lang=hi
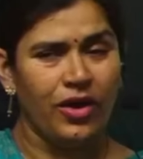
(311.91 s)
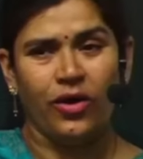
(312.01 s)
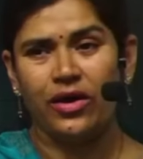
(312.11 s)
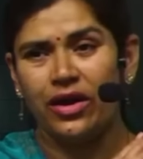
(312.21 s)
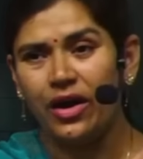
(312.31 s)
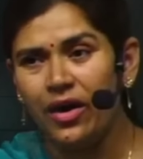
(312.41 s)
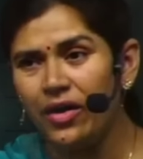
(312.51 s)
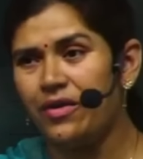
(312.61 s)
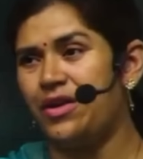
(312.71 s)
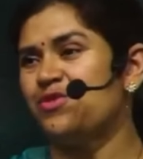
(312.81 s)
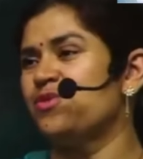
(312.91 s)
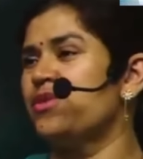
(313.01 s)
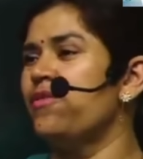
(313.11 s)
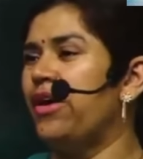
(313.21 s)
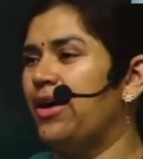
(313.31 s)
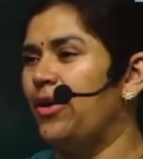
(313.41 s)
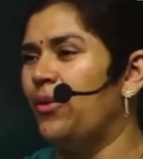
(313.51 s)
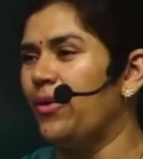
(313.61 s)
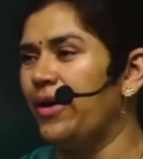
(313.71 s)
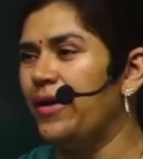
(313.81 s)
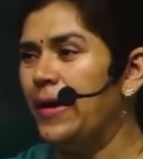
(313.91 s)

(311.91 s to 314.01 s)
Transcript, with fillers: और हर ड्रेस उसकी वायरल हो गई